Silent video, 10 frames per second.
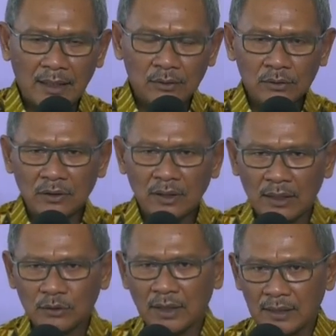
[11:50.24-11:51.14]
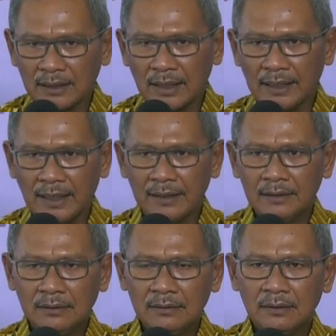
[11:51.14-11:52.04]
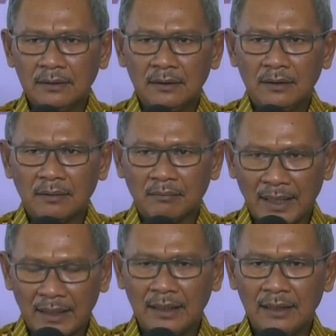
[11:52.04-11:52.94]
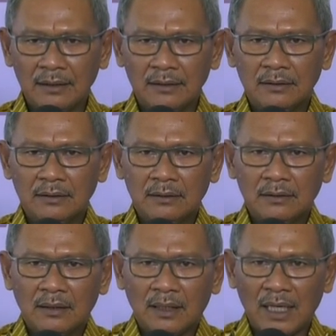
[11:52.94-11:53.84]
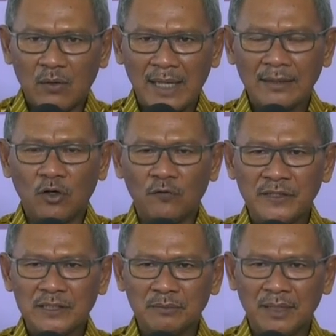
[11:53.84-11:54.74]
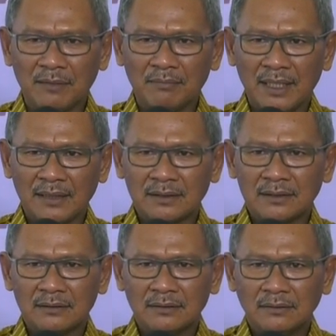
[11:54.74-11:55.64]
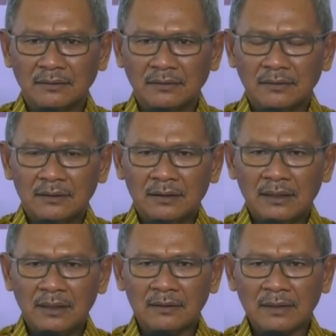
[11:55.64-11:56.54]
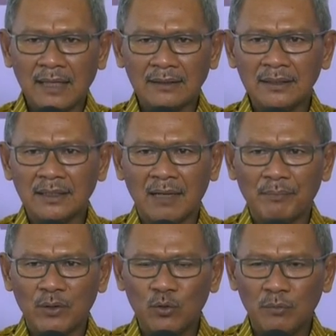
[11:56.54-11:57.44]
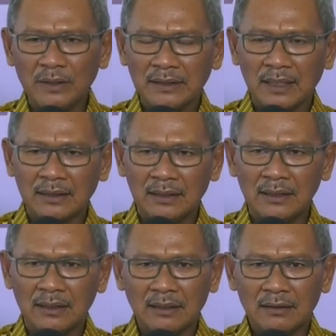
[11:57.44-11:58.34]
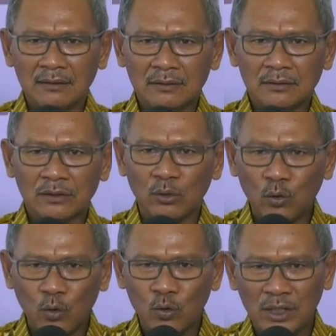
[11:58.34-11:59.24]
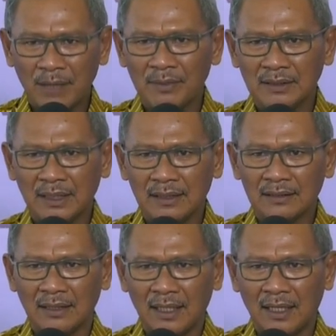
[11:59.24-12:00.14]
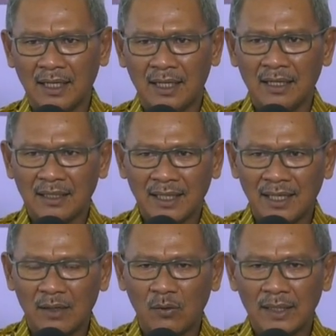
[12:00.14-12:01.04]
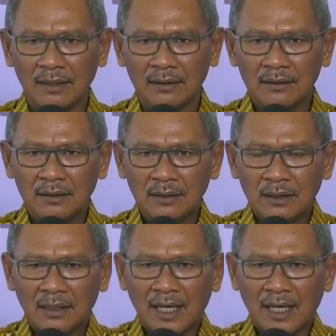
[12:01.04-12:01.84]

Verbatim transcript: Oleh karena itu, saudara-saudara sekalian, mari lawan COVID-19. Kita tidak perlu menjadi seluruhnya menjadi tenaga relawan,